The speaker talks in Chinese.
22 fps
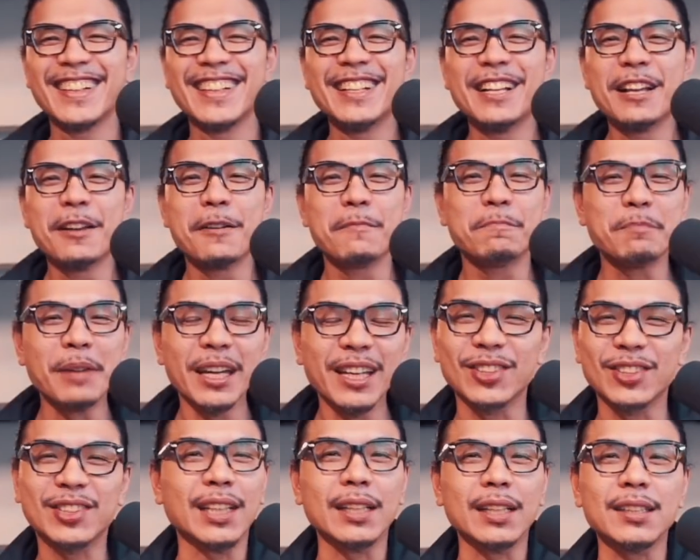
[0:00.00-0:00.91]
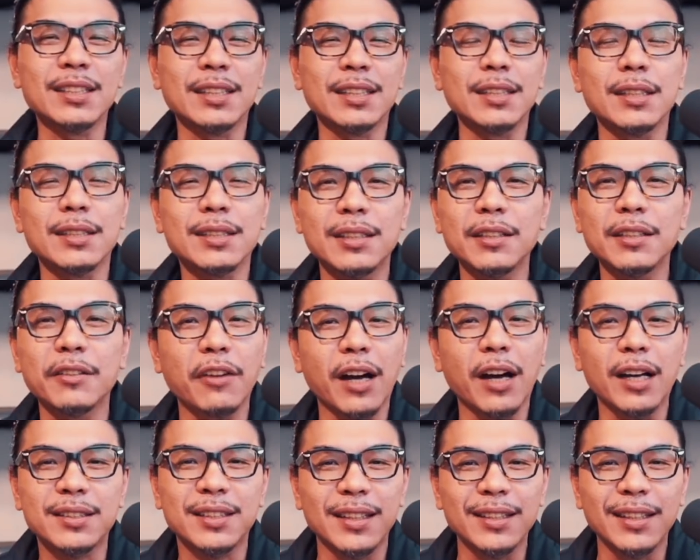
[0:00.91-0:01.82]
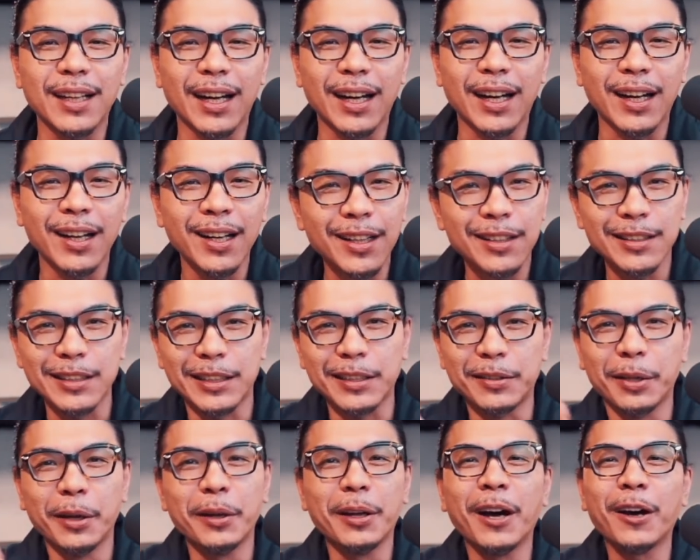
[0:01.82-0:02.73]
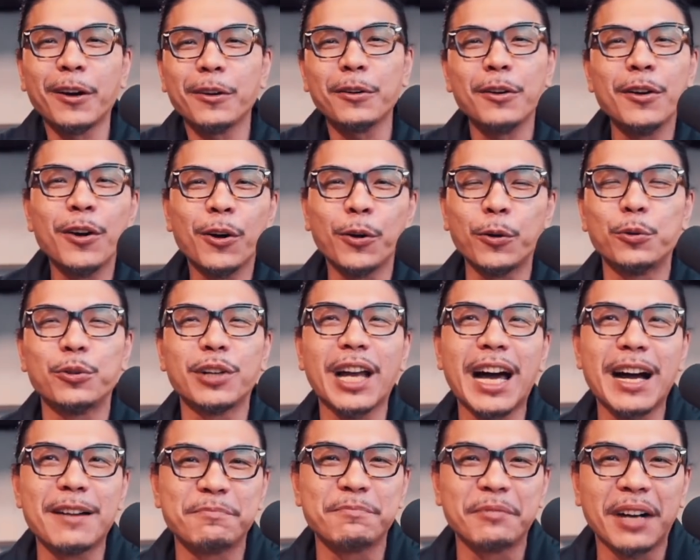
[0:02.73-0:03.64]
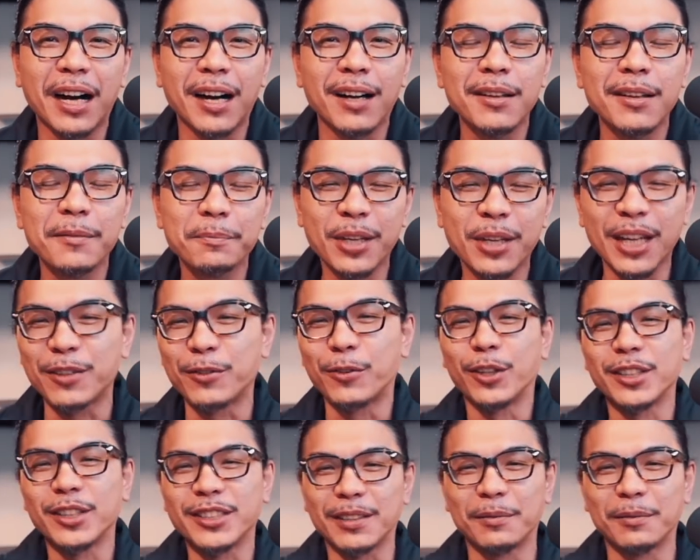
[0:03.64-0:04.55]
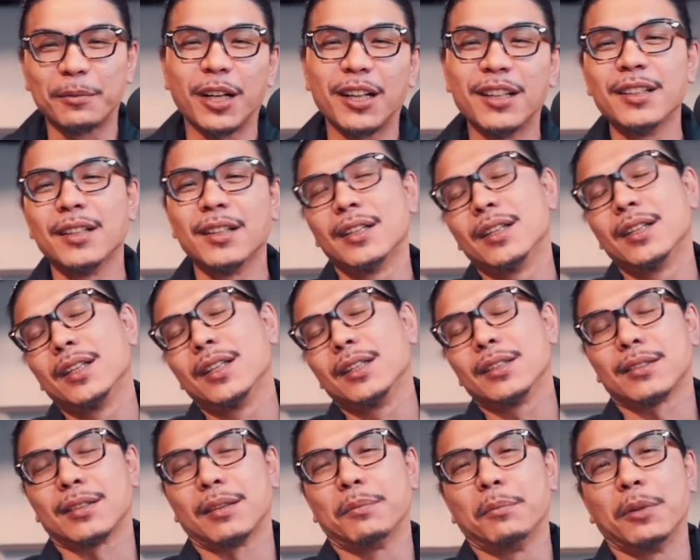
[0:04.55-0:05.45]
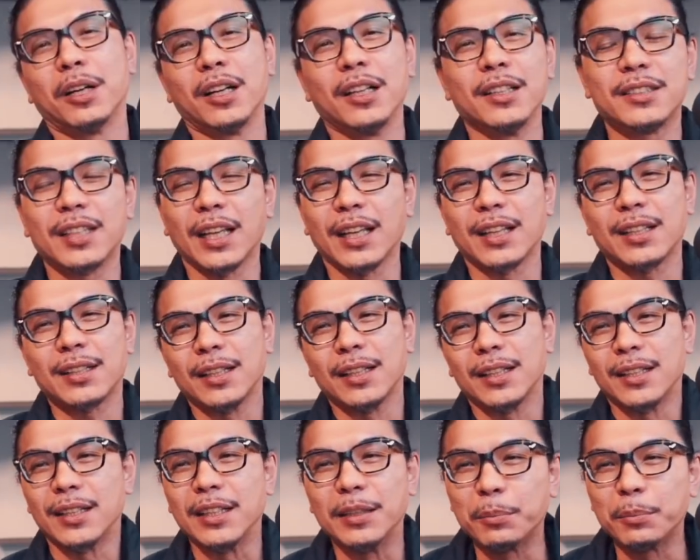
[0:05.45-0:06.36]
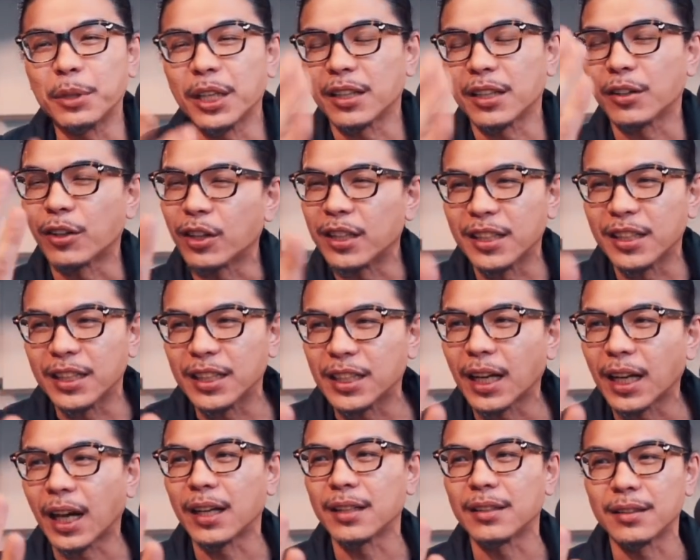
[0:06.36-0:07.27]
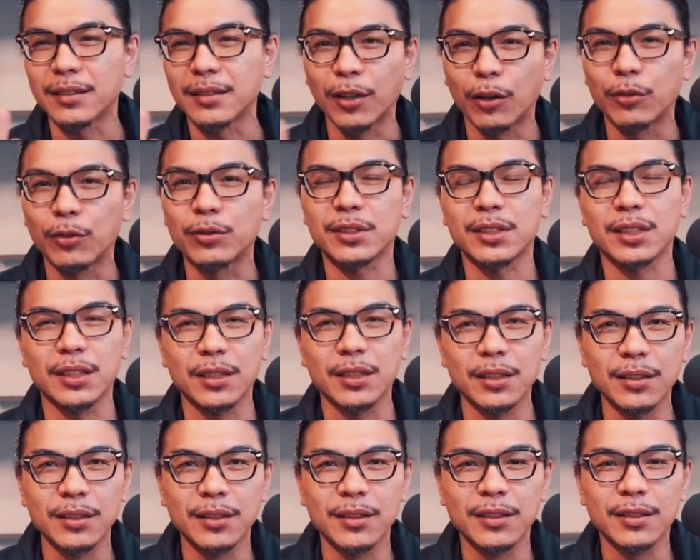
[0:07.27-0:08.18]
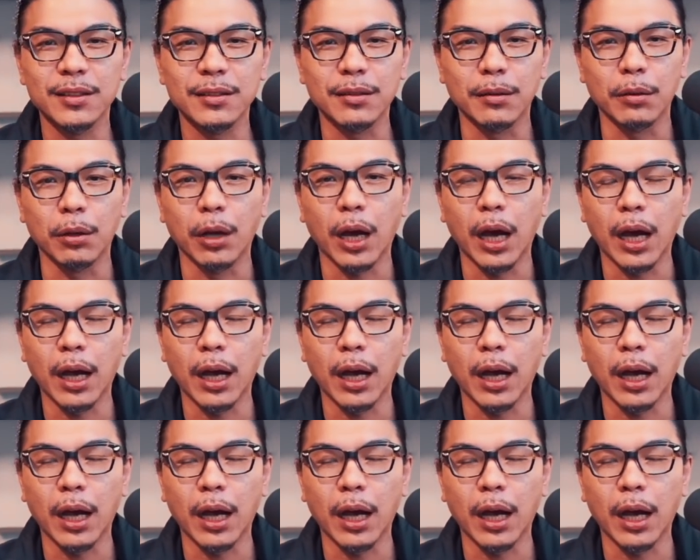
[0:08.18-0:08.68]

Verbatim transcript: 没有神奇的事发生啊，你唬烂嘛，骗我什么什么这个里面有很厉害的东西，对不对？